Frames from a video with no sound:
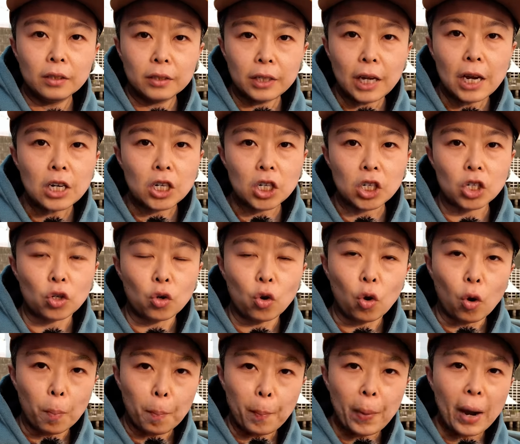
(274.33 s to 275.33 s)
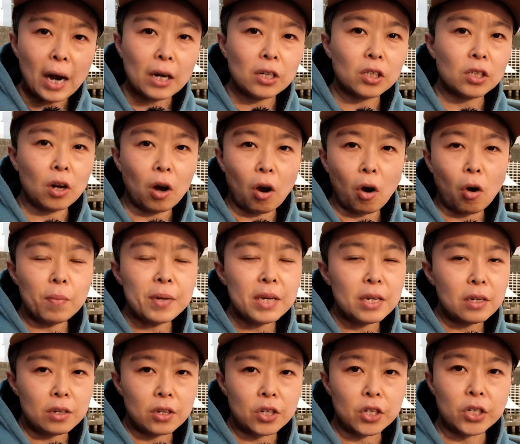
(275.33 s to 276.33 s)
在使用八十毫
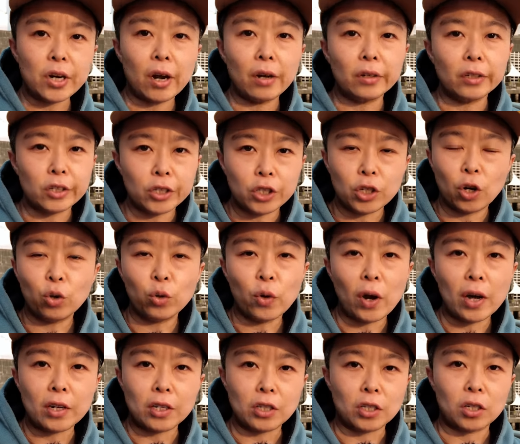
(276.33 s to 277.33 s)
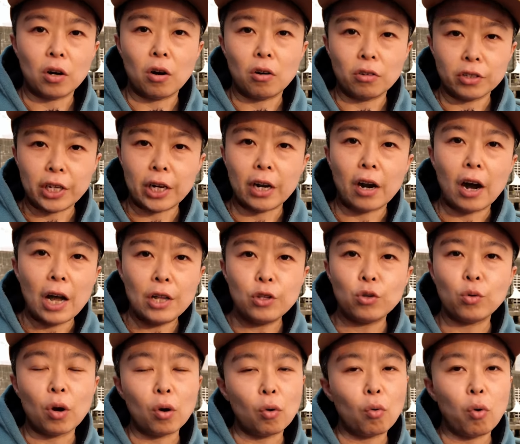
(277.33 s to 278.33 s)
米以上的焦段的时候，这个安
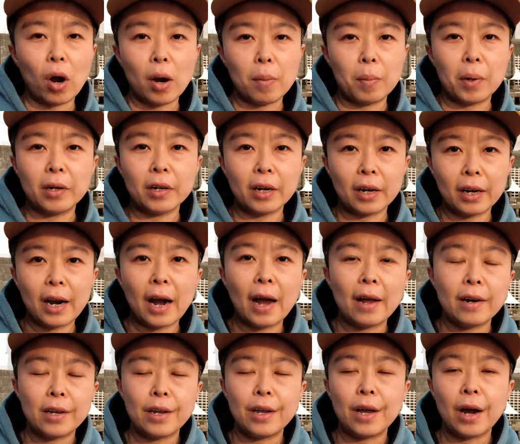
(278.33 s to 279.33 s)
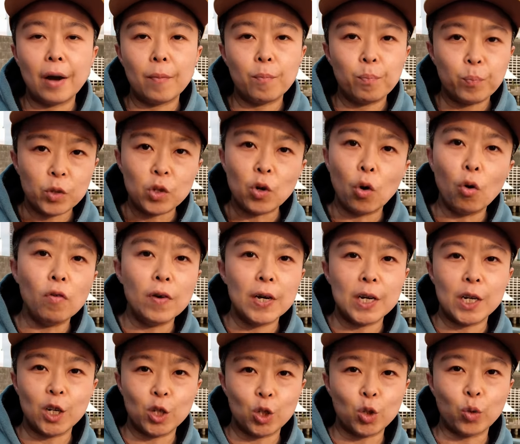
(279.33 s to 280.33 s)
全快门的概念呀尤
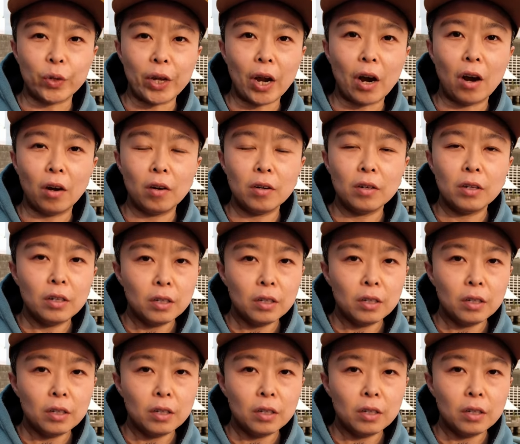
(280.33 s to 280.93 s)
为的重要，